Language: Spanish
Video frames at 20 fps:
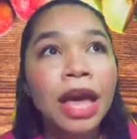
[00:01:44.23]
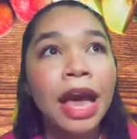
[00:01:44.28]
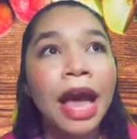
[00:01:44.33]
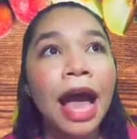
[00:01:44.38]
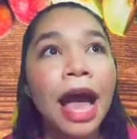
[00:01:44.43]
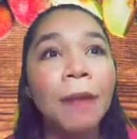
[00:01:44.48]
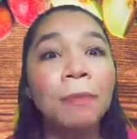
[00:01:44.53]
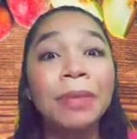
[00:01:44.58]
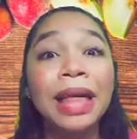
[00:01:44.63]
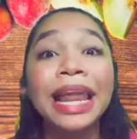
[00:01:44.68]

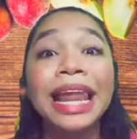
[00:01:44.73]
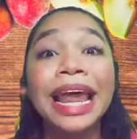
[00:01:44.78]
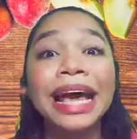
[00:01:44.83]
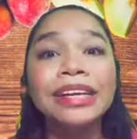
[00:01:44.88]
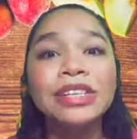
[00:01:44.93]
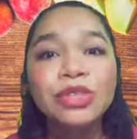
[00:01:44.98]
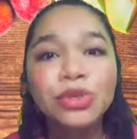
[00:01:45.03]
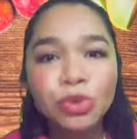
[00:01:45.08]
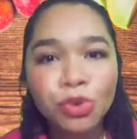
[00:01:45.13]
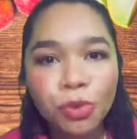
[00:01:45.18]
ah,
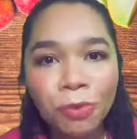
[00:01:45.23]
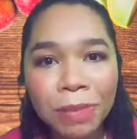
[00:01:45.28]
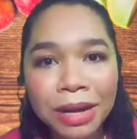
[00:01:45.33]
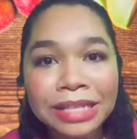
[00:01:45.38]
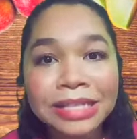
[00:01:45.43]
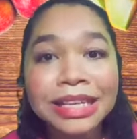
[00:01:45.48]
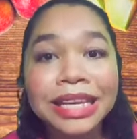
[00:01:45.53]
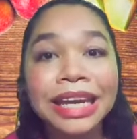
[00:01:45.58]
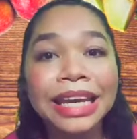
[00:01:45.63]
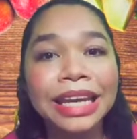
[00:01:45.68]
las
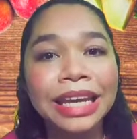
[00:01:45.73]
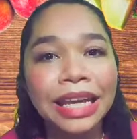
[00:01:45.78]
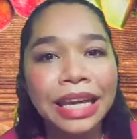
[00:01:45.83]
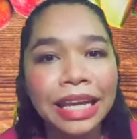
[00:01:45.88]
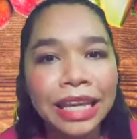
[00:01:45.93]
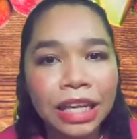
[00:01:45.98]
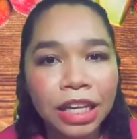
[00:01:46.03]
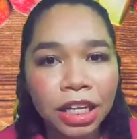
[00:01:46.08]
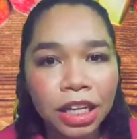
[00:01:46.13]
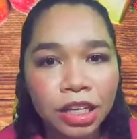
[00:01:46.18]
sumas en
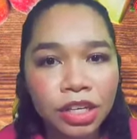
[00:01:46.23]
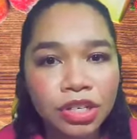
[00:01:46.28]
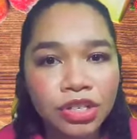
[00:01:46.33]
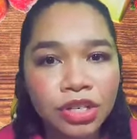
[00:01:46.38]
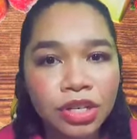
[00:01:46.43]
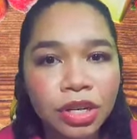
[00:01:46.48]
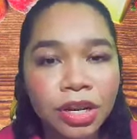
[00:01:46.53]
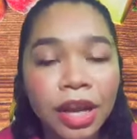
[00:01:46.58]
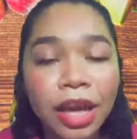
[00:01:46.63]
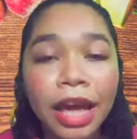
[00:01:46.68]

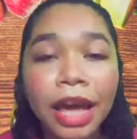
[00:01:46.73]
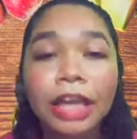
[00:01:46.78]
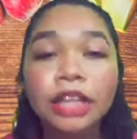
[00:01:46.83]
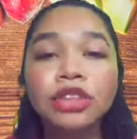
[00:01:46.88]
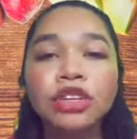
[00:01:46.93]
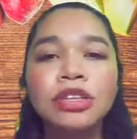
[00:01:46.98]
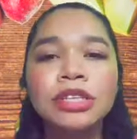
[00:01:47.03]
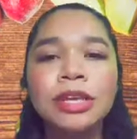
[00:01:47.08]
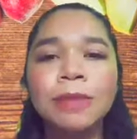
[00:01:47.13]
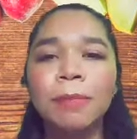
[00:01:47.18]
English.
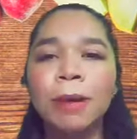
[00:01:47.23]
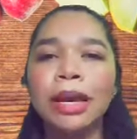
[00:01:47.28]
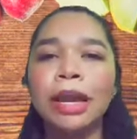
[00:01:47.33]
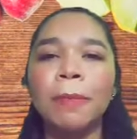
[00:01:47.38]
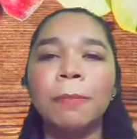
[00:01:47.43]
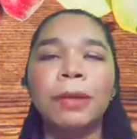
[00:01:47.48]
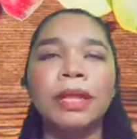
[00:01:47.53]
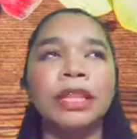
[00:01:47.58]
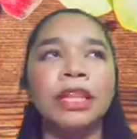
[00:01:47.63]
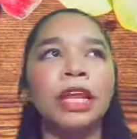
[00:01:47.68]
Entonces van a
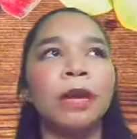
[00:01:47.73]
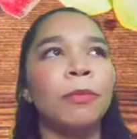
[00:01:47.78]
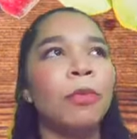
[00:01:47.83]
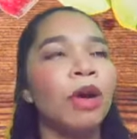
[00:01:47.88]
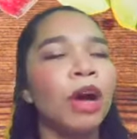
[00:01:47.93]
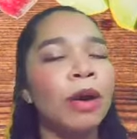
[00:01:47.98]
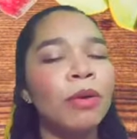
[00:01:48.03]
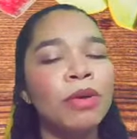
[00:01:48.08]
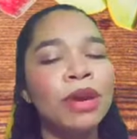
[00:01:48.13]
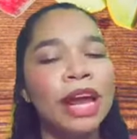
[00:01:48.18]
aprender
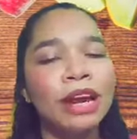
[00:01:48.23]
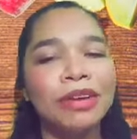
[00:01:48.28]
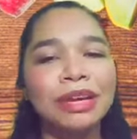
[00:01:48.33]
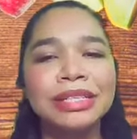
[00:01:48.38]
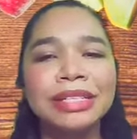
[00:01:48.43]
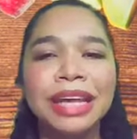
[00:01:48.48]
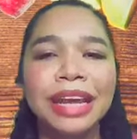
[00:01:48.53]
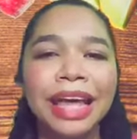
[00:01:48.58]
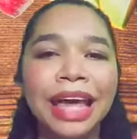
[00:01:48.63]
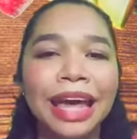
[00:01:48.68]
vocabulario
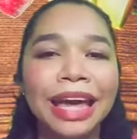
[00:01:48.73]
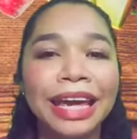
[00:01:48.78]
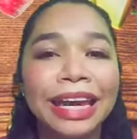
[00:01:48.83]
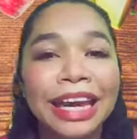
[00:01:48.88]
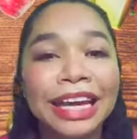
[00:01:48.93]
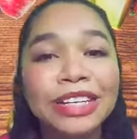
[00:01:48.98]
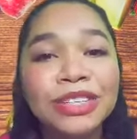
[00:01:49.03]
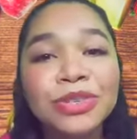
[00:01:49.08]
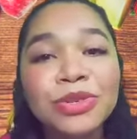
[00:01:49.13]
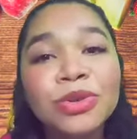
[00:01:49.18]
acerca de
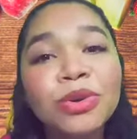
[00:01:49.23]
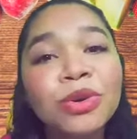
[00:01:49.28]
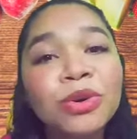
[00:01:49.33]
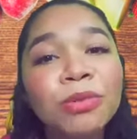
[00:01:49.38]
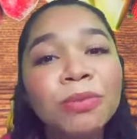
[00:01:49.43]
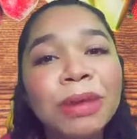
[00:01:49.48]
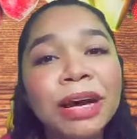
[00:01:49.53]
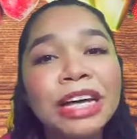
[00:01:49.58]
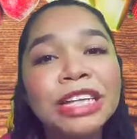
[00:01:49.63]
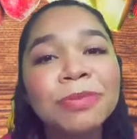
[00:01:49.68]
las
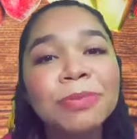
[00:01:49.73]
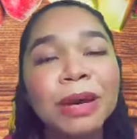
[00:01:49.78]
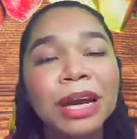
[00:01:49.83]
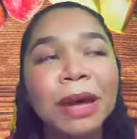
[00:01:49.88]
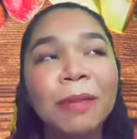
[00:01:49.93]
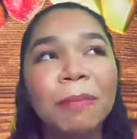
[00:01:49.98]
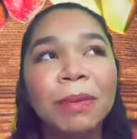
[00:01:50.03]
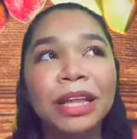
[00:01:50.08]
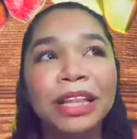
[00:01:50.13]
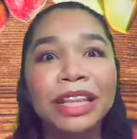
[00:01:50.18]
sumas, van
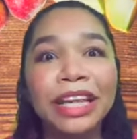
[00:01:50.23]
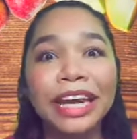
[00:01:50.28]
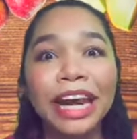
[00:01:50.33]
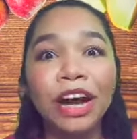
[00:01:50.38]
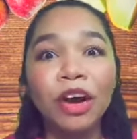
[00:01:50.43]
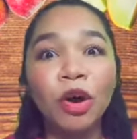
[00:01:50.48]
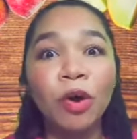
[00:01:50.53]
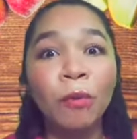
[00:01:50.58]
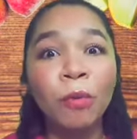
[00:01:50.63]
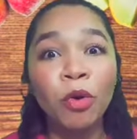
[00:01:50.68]
a aprender
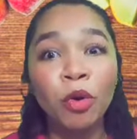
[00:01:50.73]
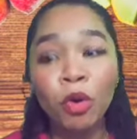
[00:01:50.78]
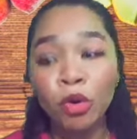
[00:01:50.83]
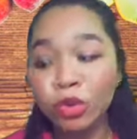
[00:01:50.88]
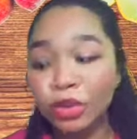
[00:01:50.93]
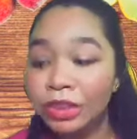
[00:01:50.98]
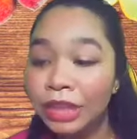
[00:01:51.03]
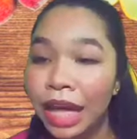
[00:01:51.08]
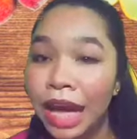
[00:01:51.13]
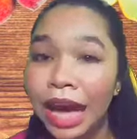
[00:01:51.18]
a cómo
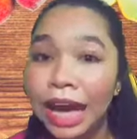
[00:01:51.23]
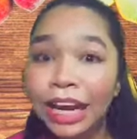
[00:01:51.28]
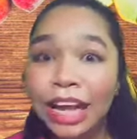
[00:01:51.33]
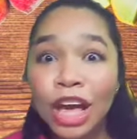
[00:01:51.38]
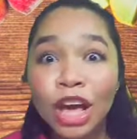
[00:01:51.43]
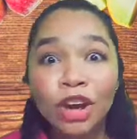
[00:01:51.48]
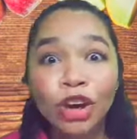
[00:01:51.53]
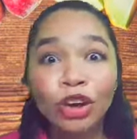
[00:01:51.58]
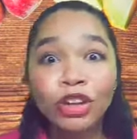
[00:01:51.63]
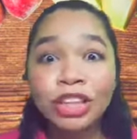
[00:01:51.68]
contar
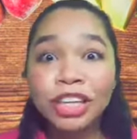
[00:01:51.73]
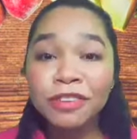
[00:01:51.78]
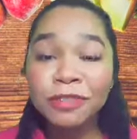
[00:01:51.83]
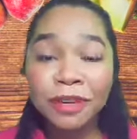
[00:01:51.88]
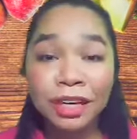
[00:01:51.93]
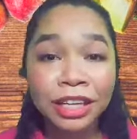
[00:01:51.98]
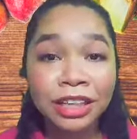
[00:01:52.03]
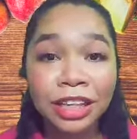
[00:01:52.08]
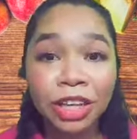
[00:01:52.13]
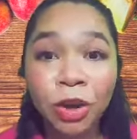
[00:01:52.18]
con
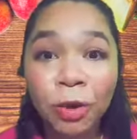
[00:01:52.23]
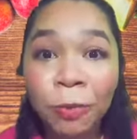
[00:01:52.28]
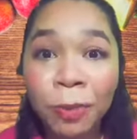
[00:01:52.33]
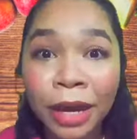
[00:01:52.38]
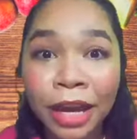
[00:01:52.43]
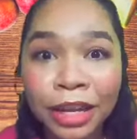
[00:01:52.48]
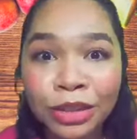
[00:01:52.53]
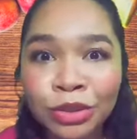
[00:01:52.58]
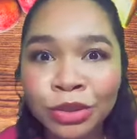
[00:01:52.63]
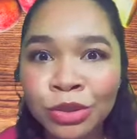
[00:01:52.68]
diferentes
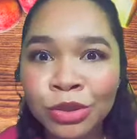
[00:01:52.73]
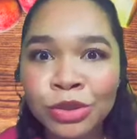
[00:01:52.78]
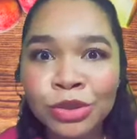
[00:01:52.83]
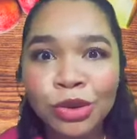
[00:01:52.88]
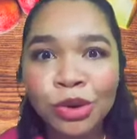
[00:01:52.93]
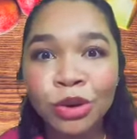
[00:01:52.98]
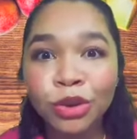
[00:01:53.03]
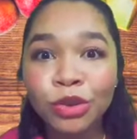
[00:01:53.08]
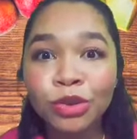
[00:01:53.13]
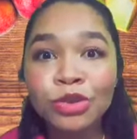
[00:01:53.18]
objetos, no
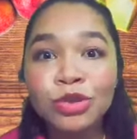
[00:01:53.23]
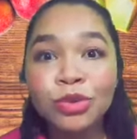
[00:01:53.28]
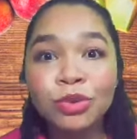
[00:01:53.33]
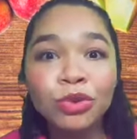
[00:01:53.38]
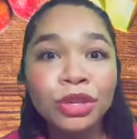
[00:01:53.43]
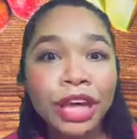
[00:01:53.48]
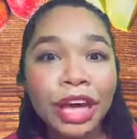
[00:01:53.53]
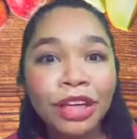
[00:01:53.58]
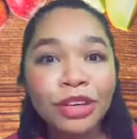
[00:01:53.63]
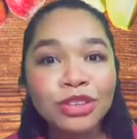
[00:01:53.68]
solo con
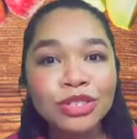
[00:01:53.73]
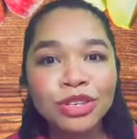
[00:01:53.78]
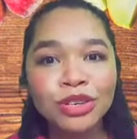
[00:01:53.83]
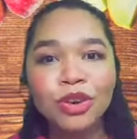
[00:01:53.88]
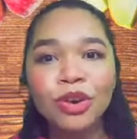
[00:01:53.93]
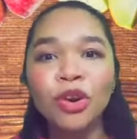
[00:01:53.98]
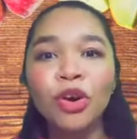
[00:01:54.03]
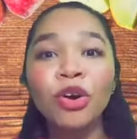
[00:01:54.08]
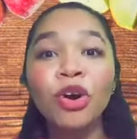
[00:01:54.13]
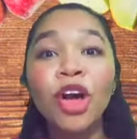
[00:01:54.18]
sus dedos,
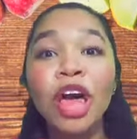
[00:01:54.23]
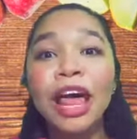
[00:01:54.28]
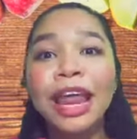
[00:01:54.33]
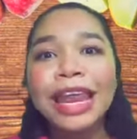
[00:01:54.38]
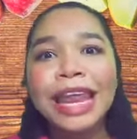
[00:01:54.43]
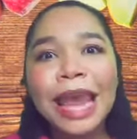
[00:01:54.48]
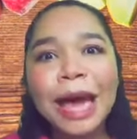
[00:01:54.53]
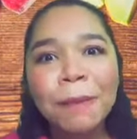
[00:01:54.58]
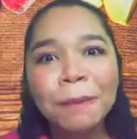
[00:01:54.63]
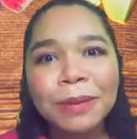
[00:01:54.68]
sino con
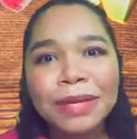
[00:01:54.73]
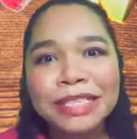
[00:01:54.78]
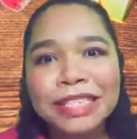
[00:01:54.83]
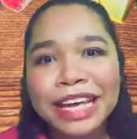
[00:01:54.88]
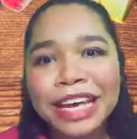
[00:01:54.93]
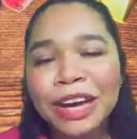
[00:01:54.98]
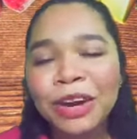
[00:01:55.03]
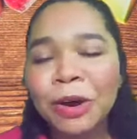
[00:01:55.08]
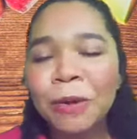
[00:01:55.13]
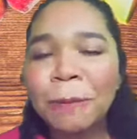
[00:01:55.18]

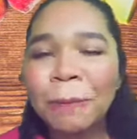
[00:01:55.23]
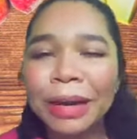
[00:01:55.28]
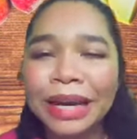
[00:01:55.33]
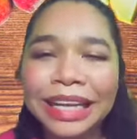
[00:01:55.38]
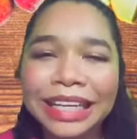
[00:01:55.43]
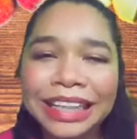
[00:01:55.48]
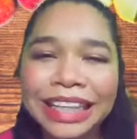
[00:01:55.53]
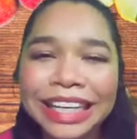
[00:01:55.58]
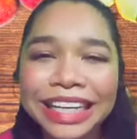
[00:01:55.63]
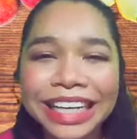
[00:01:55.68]
lápices, con
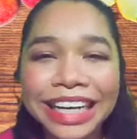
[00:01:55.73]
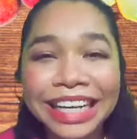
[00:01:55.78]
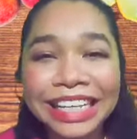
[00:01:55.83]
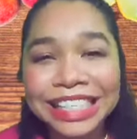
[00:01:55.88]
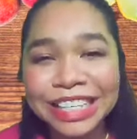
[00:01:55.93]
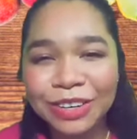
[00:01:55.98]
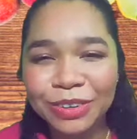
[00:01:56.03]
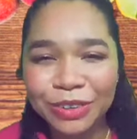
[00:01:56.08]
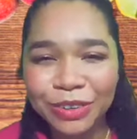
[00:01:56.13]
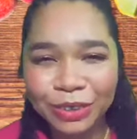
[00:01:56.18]

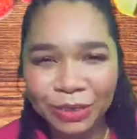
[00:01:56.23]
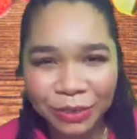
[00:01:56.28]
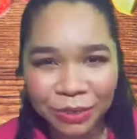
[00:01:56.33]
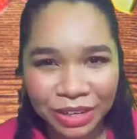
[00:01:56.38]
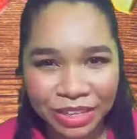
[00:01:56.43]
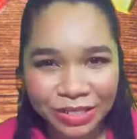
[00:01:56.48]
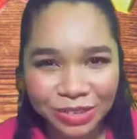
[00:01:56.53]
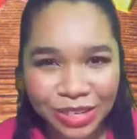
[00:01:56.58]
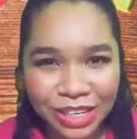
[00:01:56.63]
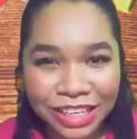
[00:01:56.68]
paleticas y con todo
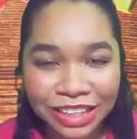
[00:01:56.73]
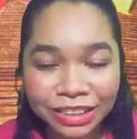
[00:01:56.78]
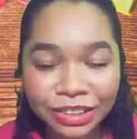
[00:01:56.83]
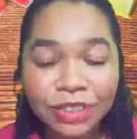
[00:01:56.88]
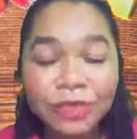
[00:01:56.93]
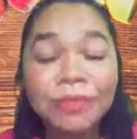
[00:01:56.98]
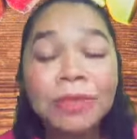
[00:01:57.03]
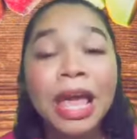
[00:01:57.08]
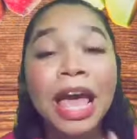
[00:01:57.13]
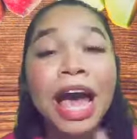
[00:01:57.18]
eso,
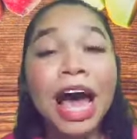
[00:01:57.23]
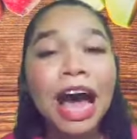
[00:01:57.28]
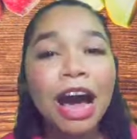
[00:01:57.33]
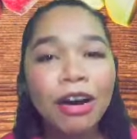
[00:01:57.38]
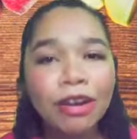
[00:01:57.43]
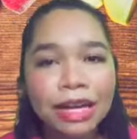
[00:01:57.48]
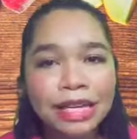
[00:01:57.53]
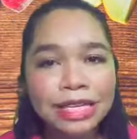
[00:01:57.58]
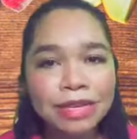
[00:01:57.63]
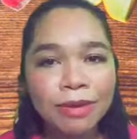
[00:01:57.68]
¿listo?
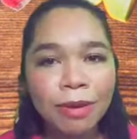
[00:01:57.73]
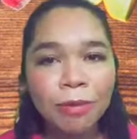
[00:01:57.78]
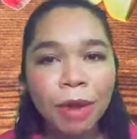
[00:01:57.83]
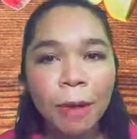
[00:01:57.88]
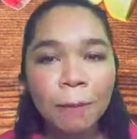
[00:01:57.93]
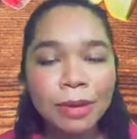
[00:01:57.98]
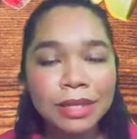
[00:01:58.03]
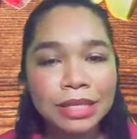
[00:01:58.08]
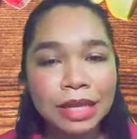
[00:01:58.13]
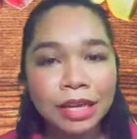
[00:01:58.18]
Ahora sí vamos
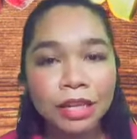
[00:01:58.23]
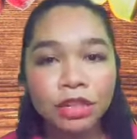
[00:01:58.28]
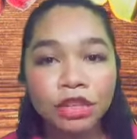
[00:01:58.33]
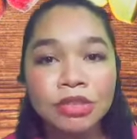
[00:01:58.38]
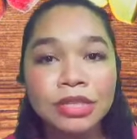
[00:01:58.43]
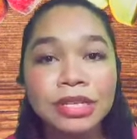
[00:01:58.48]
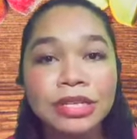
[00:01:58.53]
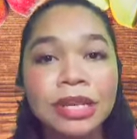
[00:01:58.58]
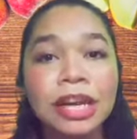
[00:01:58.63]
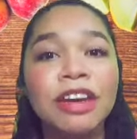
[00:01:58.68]
a pasar
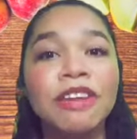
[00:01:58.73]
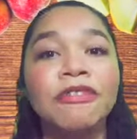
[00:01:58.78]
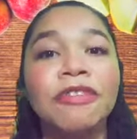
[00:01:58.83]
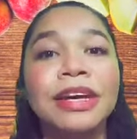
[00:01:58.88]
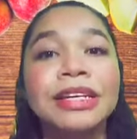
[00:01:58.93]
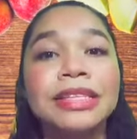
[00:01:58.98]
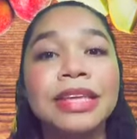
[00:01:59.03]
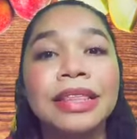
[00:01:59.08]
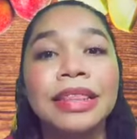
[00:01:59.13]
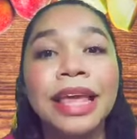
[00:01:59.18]
entonces a la
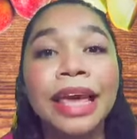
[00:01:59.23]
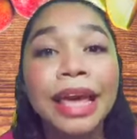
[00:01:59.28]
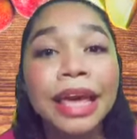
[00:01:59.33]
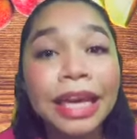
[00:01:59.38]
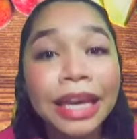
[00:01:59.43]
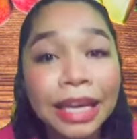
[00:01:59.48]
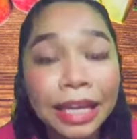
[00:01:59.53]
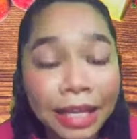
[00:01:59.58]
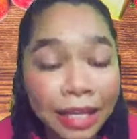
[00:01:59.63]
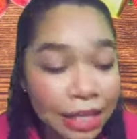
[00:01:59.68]
fase de
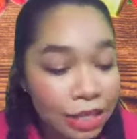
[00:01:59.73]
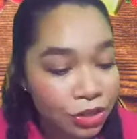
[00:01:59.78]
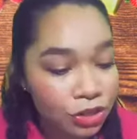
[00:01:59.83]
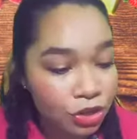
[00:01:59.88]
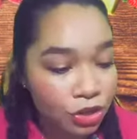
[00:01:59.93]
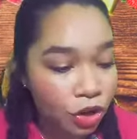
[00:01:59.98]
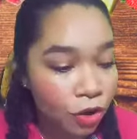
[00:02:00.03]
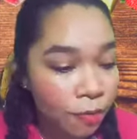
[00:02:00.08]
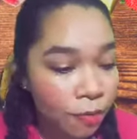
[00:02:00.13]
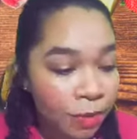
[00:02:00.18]

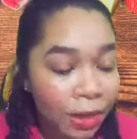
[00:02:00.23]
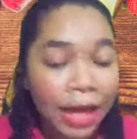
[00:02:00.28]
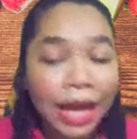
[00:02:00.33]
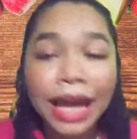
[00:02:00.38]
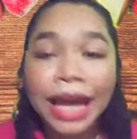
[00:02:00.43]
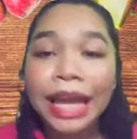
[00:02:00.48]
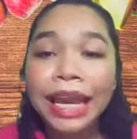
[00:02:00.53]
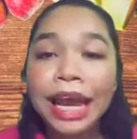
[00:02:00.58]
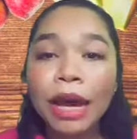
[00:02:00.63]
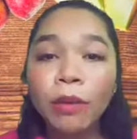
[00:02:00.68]
inicio,
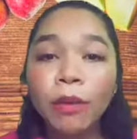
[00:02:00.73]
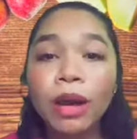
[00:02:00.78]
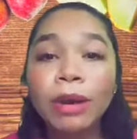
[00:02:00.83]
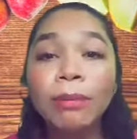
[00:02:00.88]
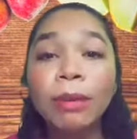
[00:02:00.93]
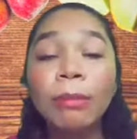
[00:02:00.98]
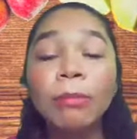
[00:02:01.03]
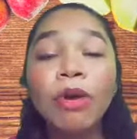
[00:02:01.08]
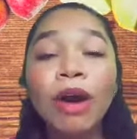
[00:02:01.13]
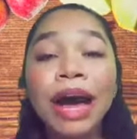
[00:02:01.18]
en la cual
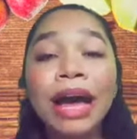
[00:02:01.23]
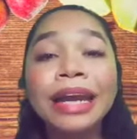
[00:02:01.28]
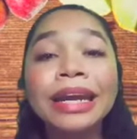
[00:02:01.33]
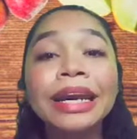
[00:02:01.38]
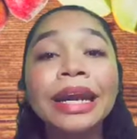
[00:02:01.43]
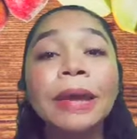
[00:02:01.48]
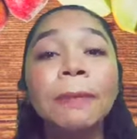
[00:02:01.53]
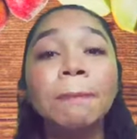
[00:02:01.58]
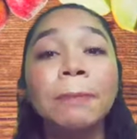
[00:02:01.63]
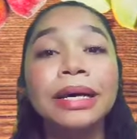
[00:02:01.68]
vamos a
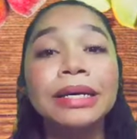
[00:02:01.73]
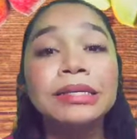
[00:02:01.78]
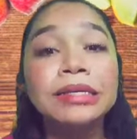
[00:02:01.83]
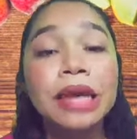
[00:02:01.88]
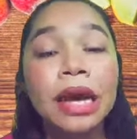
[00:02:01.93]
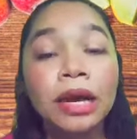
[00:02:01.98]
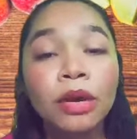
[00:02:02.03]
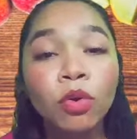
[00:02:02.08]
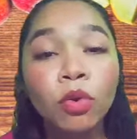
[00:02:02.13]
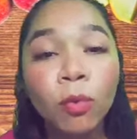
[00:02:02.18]

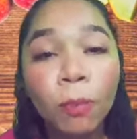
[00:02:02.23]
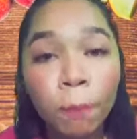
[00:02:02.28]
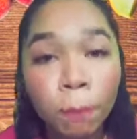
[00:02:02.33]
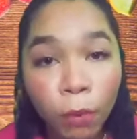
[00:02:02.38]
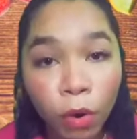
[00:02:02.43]
repasar un